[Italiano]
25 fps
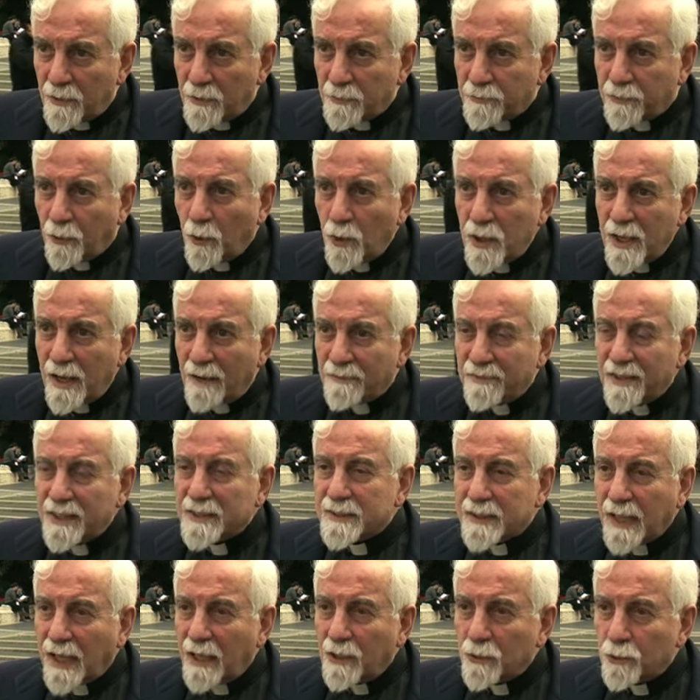voi
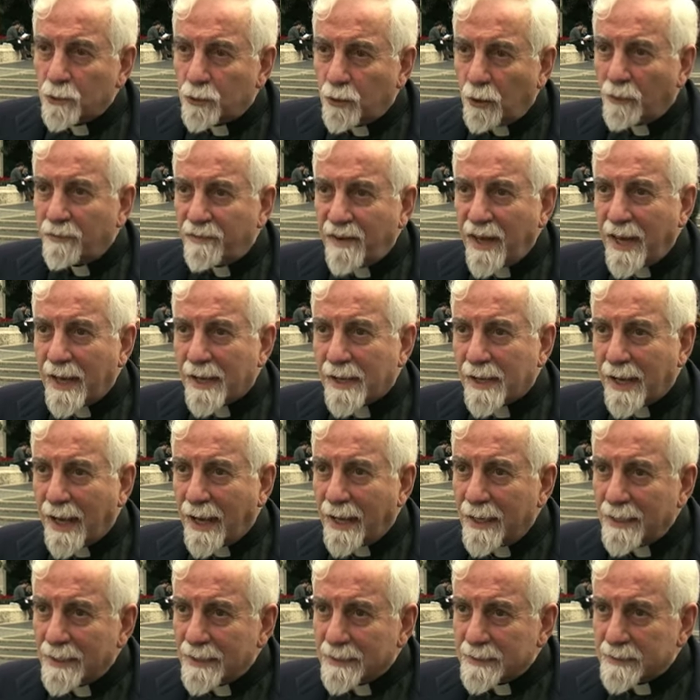avete il
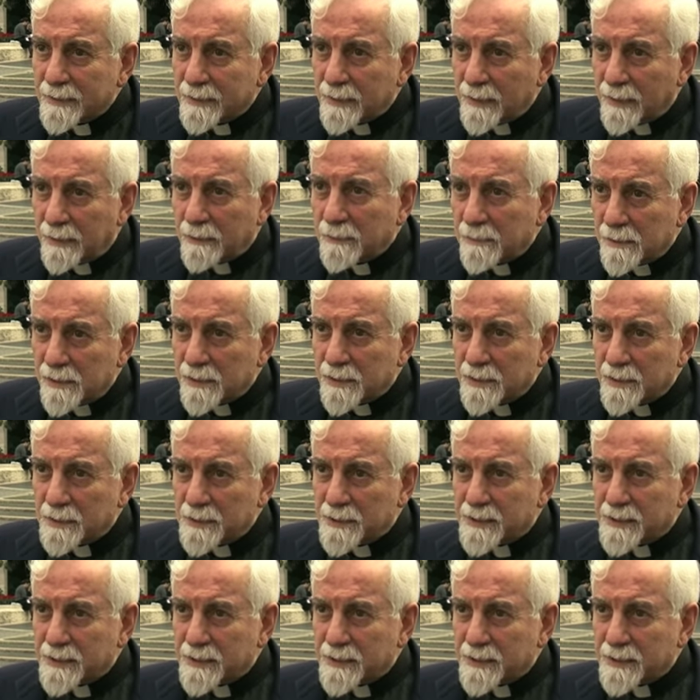dovere, eh,